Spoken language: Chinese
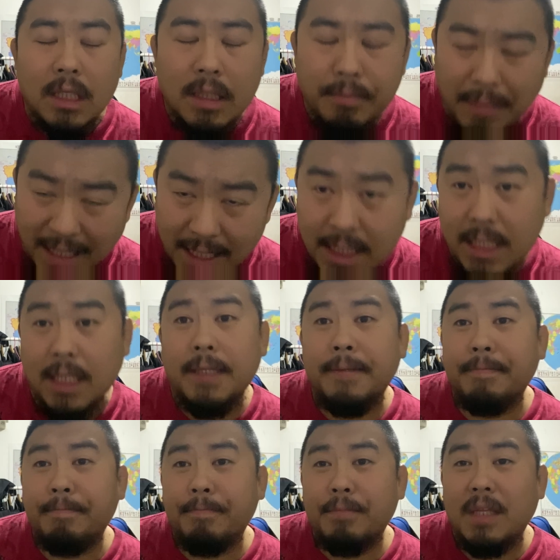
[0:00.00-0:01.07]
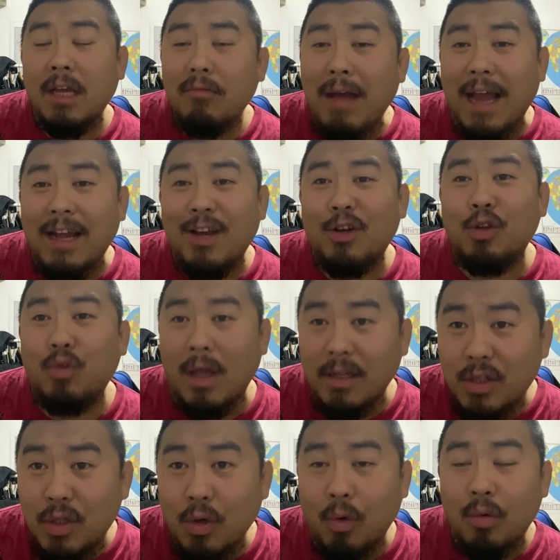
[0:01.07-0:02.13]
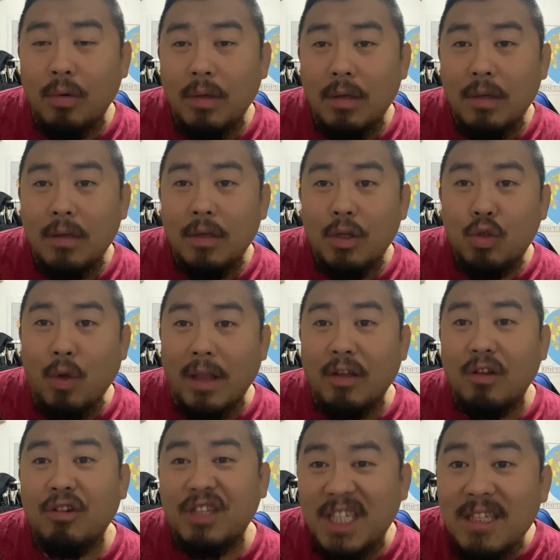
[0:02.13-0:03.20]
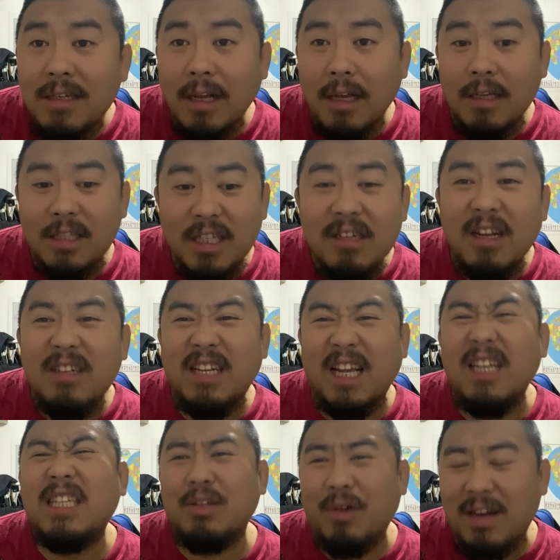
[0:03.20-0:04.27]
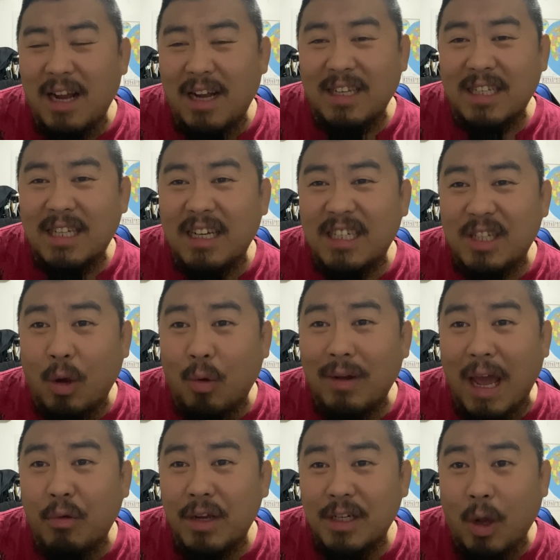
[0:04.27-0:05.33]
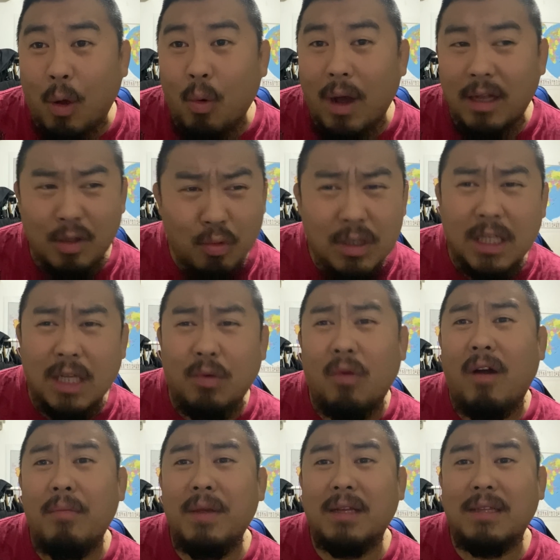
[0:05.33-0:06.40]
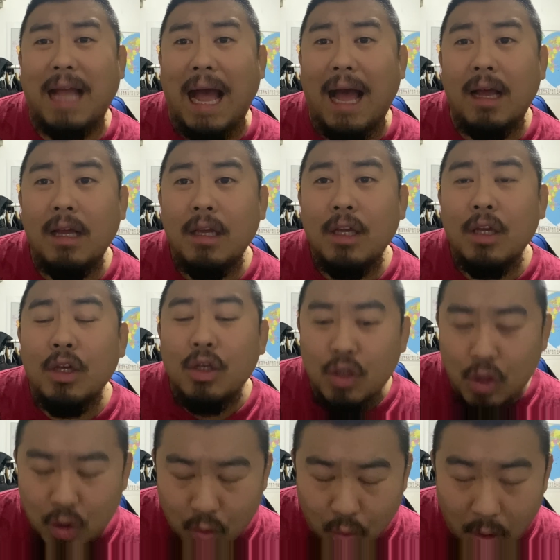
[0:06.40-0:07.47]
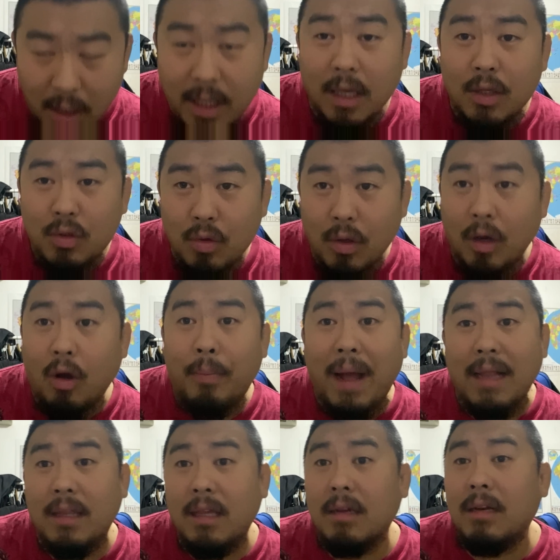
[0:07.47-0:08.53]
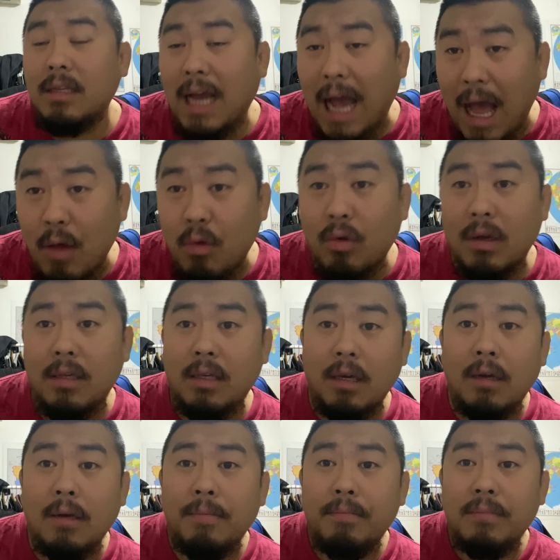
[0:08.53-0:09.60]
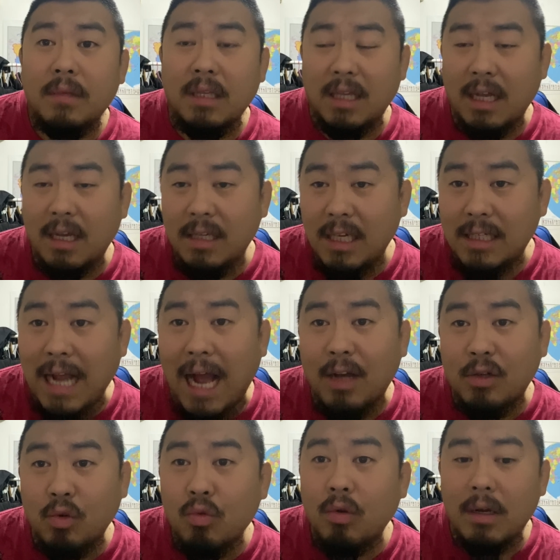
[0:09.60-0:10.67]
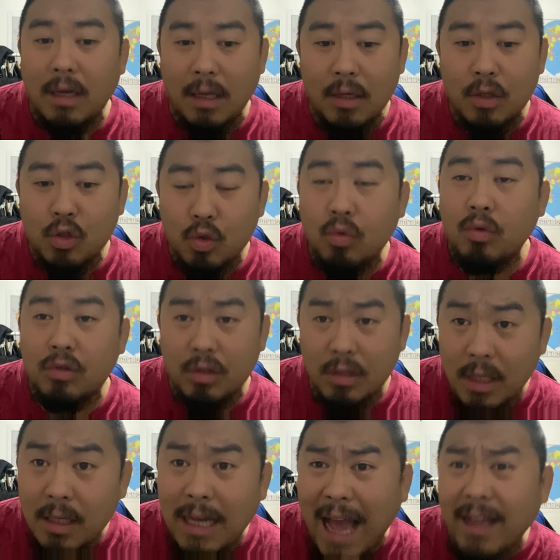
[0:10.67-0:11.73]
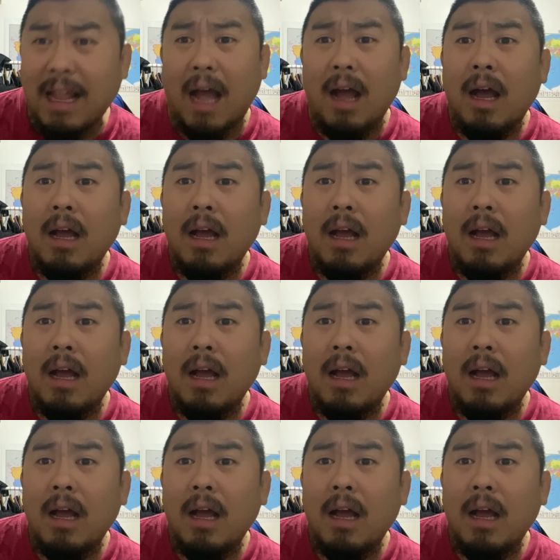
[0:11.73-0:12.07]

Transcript: 没戏。另外那是选秀，选的是新人，新人谁喜欢让你在揉来回揉啊，都喜欢玩命打，所以最后判定人家韩国人赢，你的一扎中国人输是应该的，